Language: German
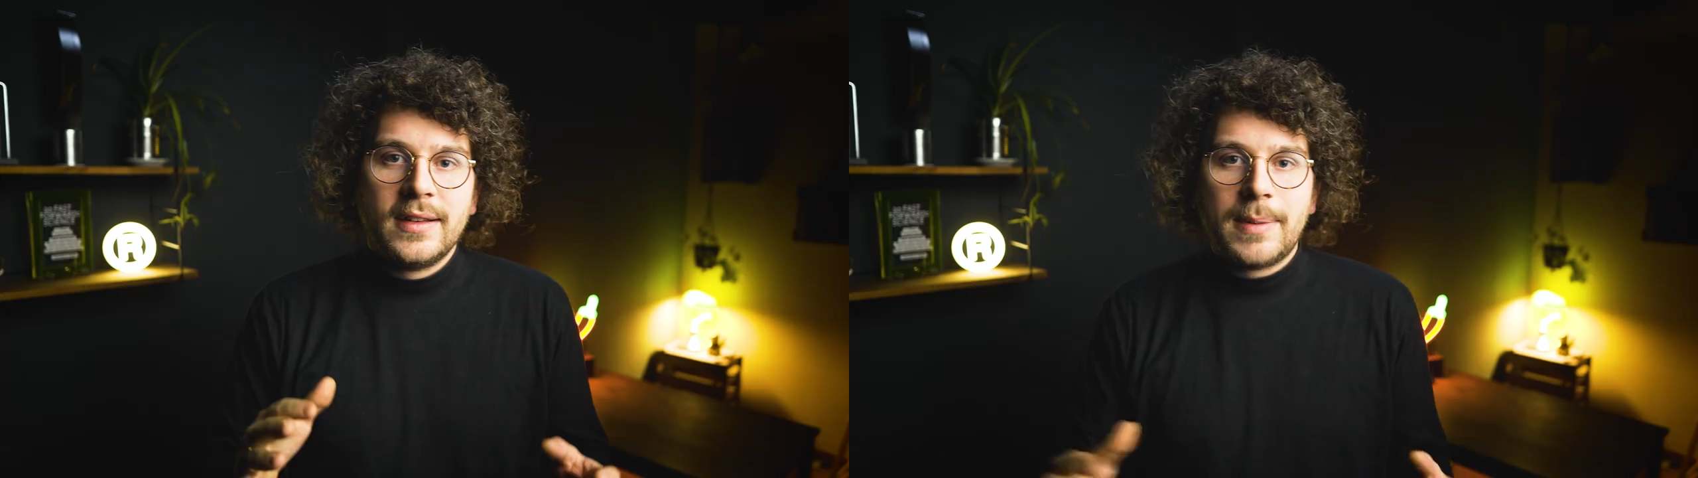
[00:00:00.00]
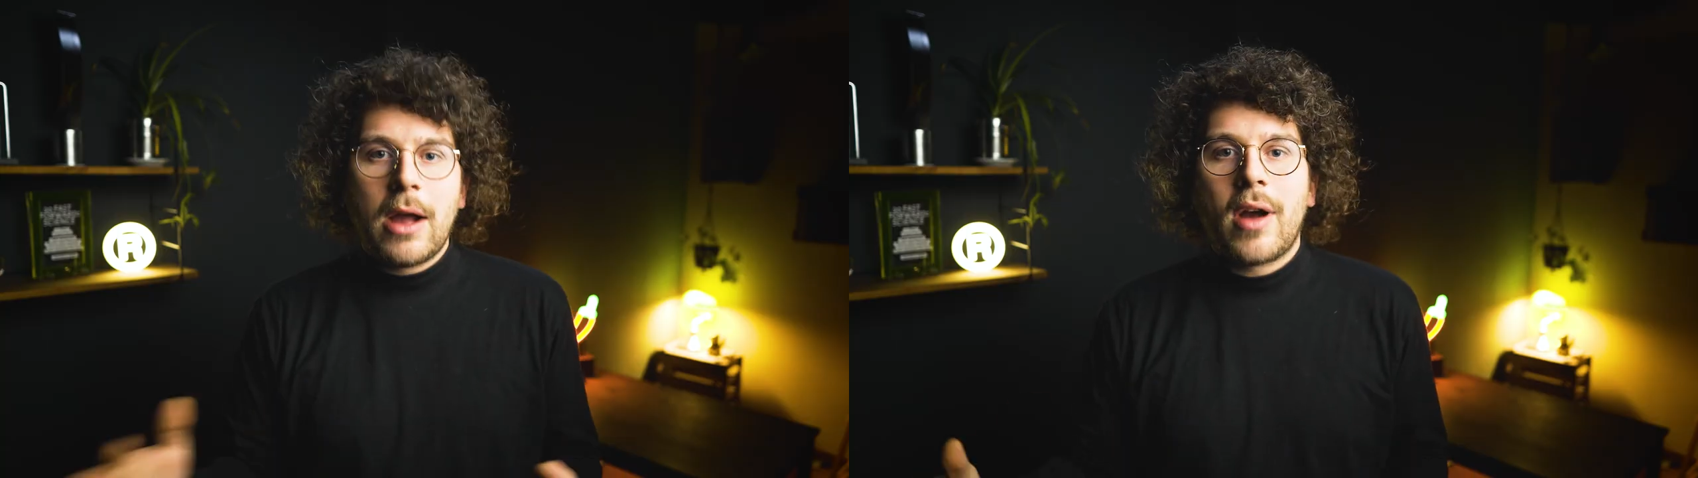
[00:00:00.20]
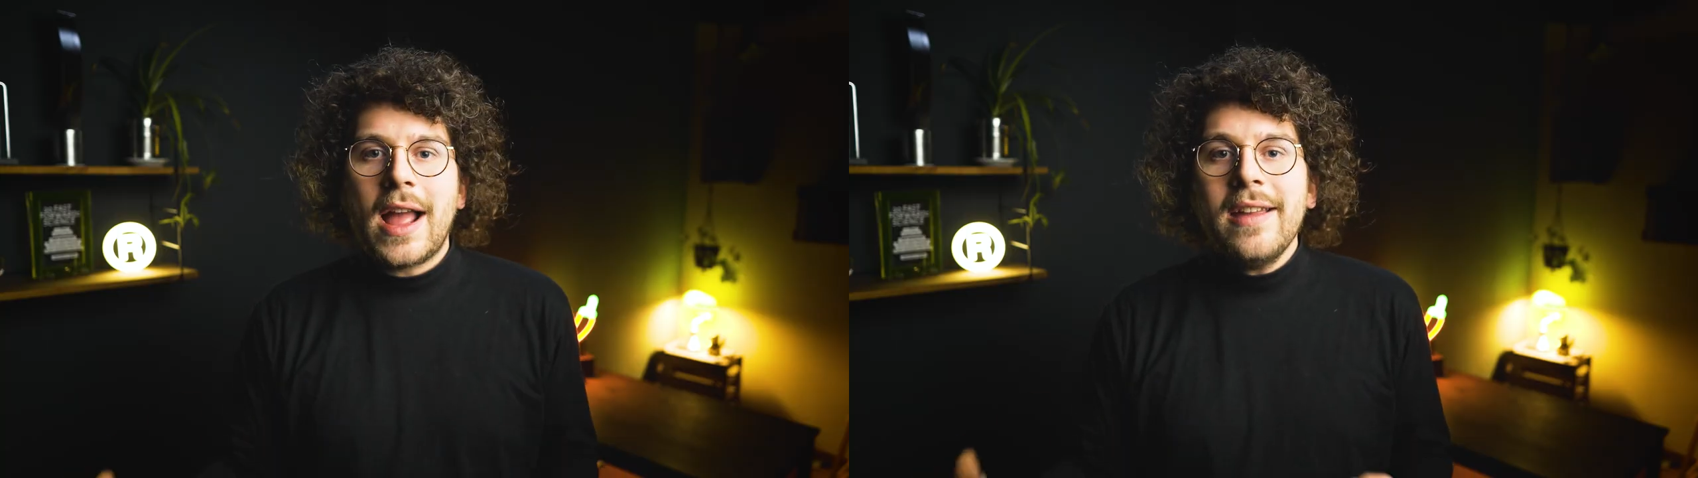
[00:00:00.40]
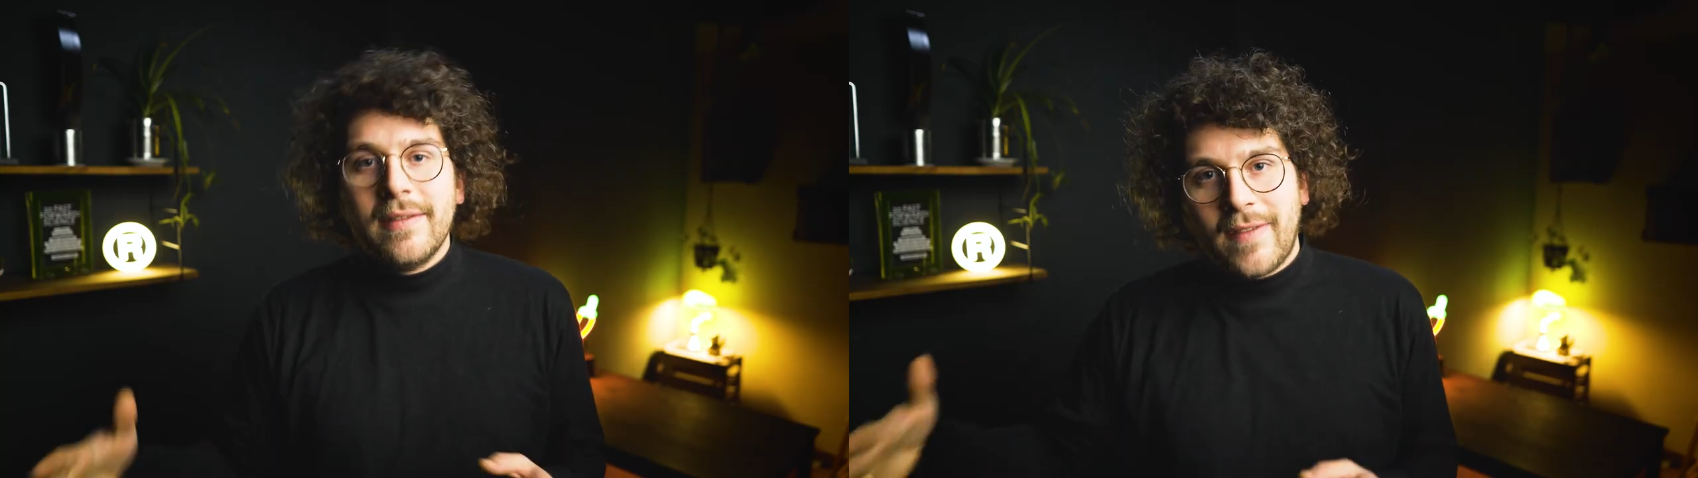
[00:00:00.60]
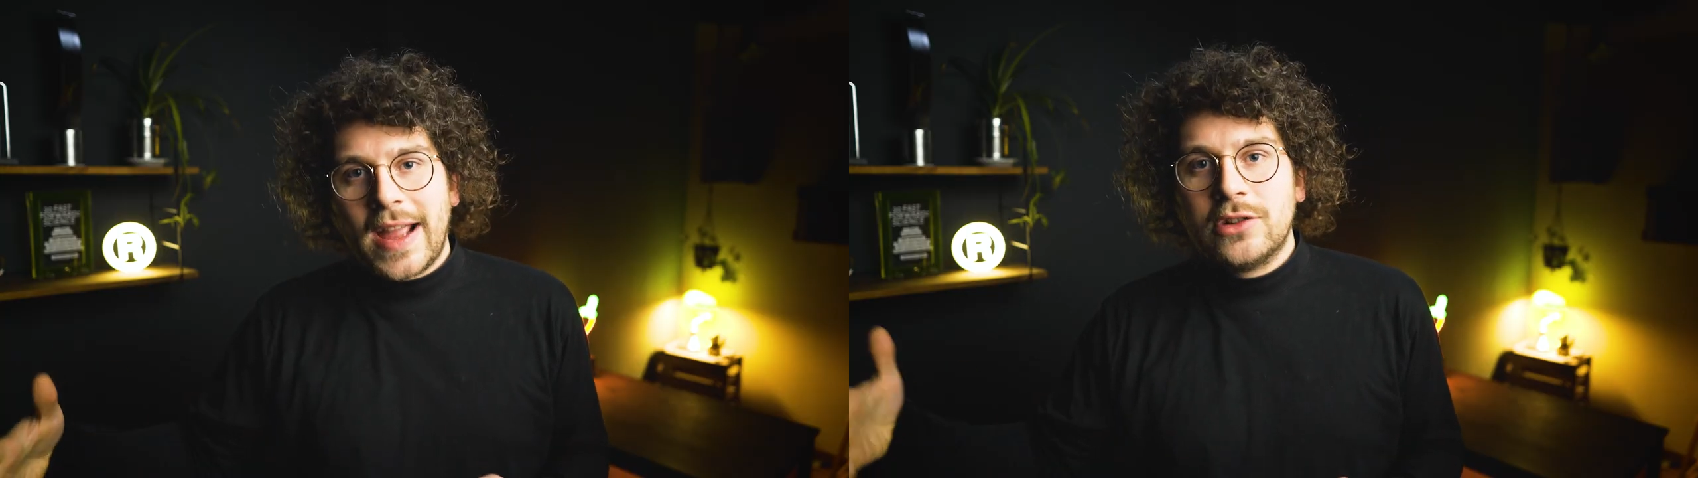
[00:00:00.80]
Die Brauerei
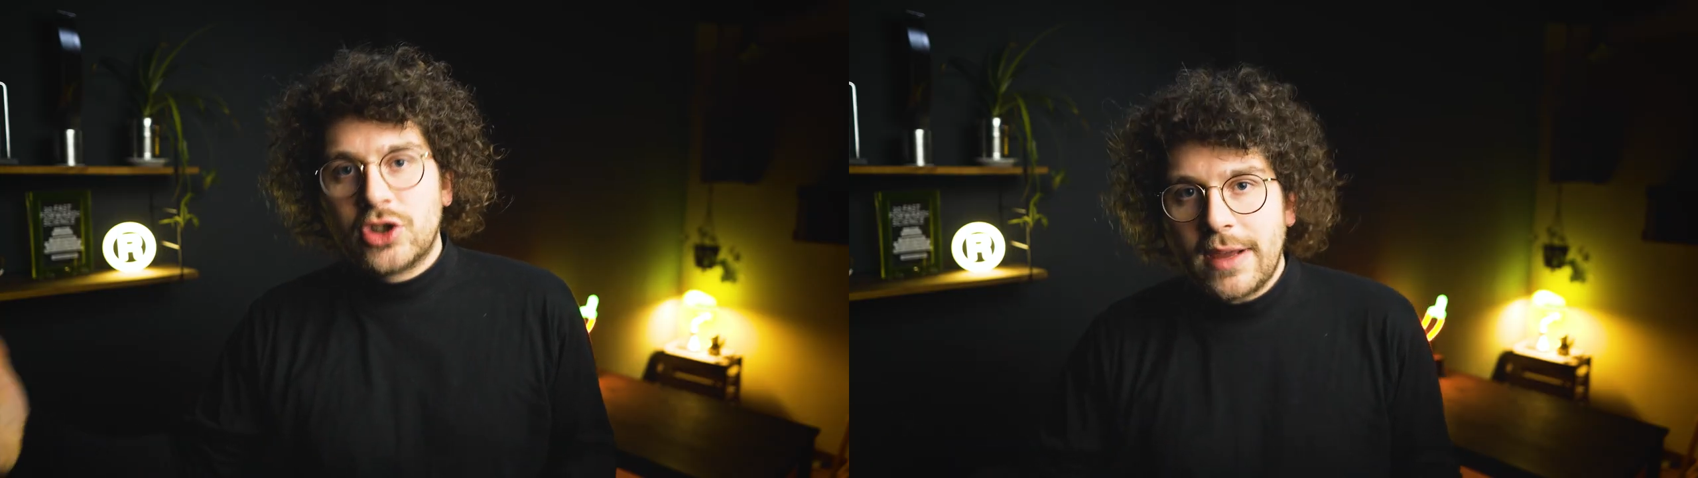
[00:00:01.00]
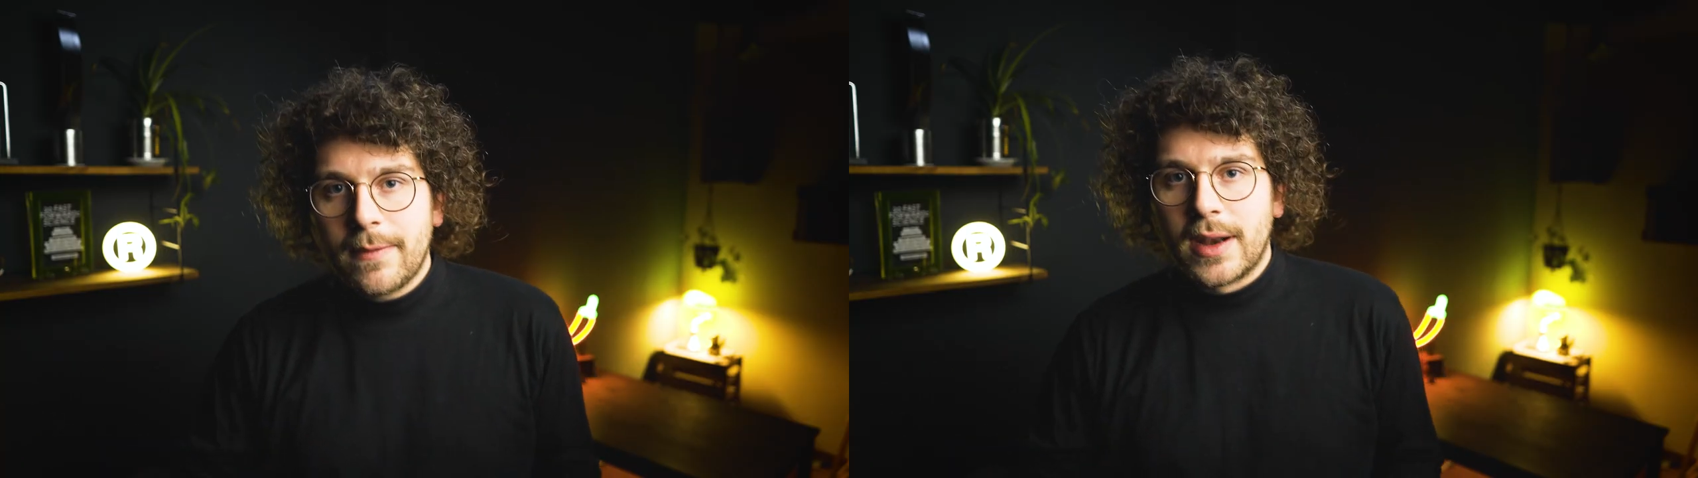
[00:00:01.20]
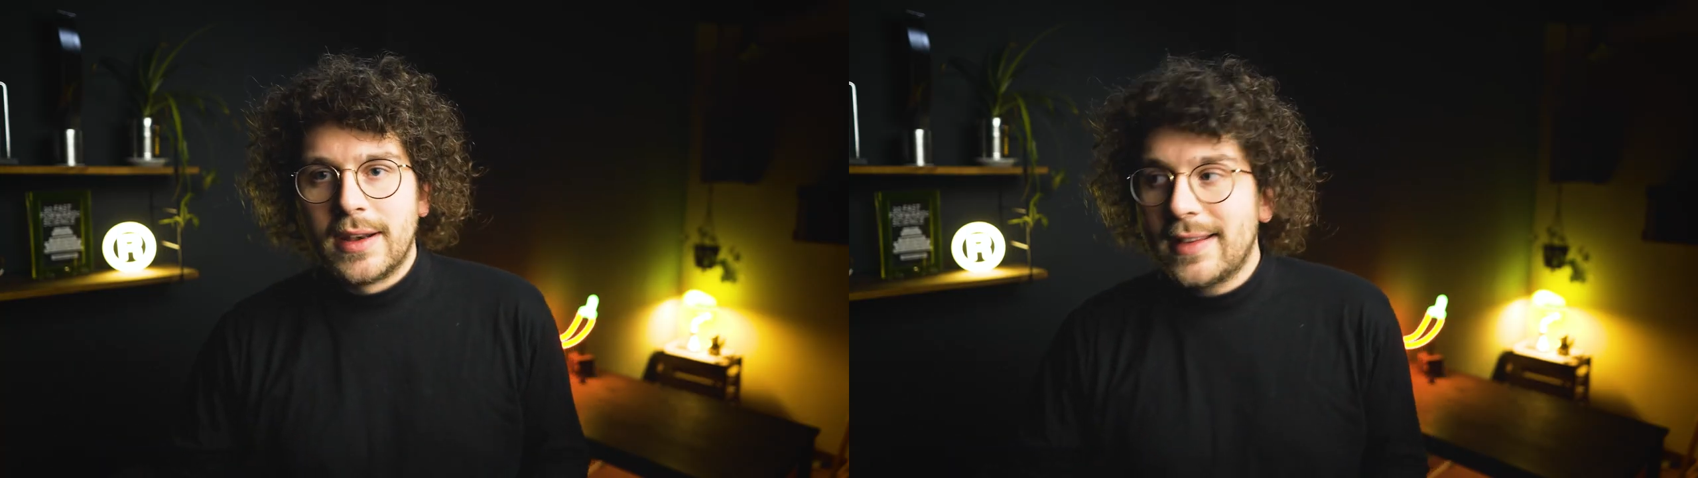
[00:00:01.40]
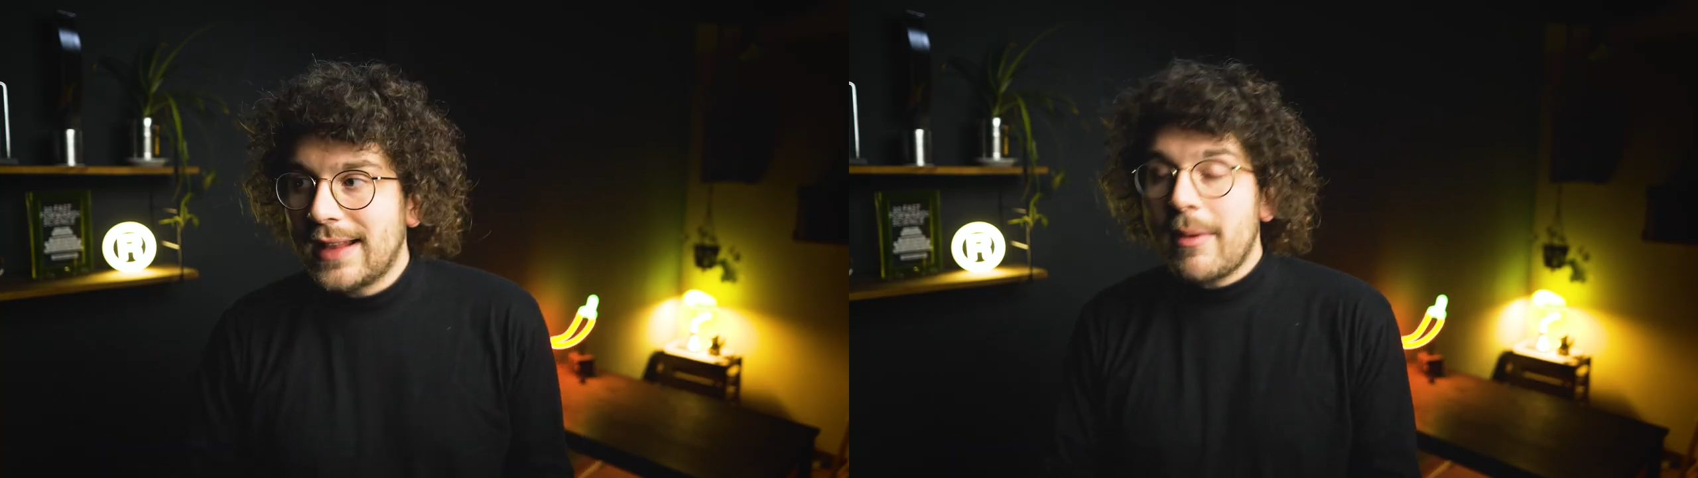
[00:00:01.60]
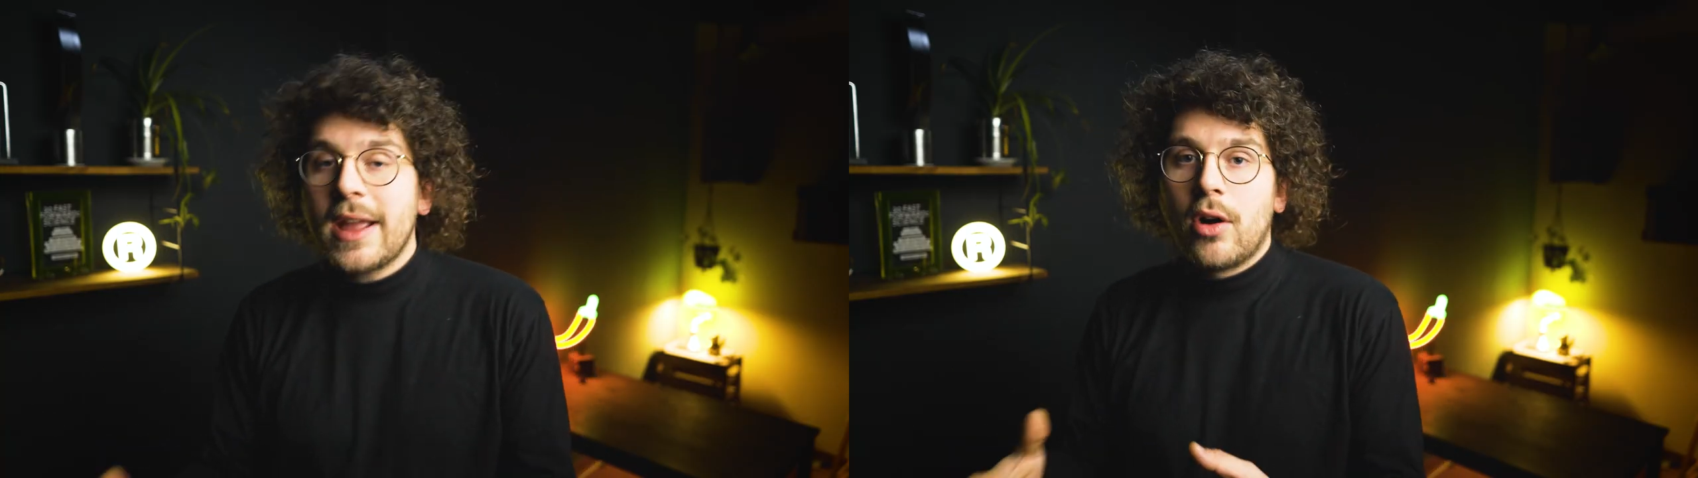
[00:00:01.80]
Weinstefan
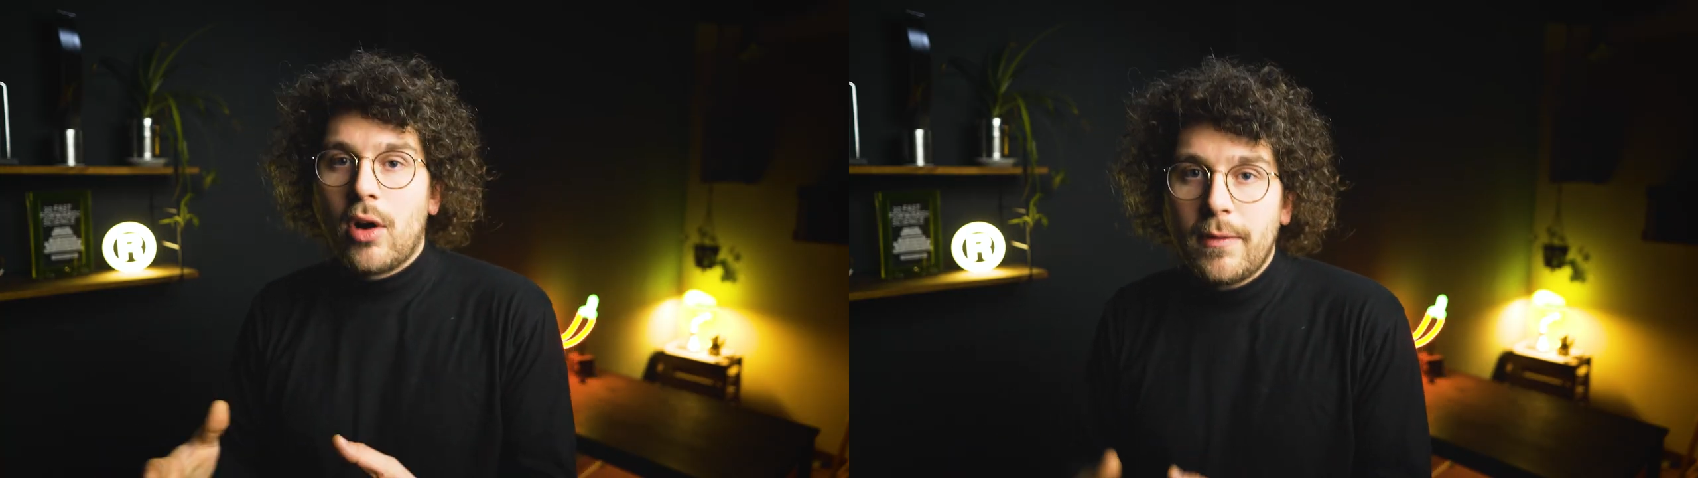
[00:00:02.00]
ist dabei